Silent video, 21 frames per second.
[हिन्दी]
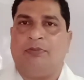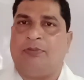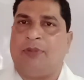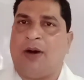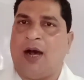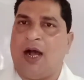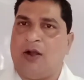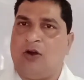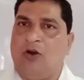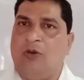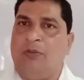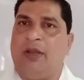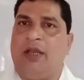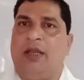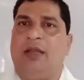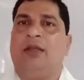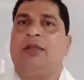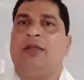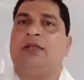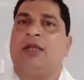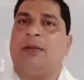भागों
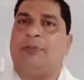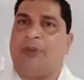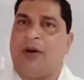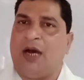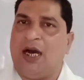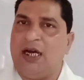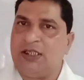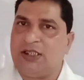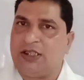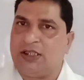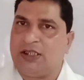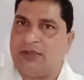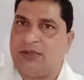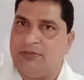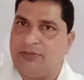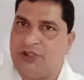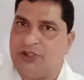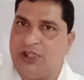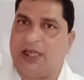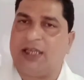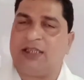में या पांच
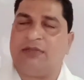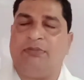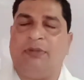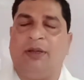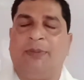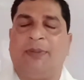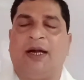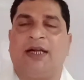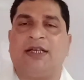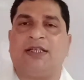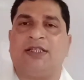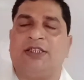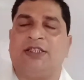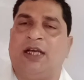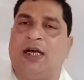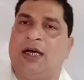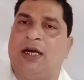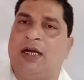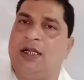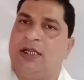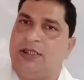जगत में बांट
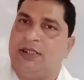दिया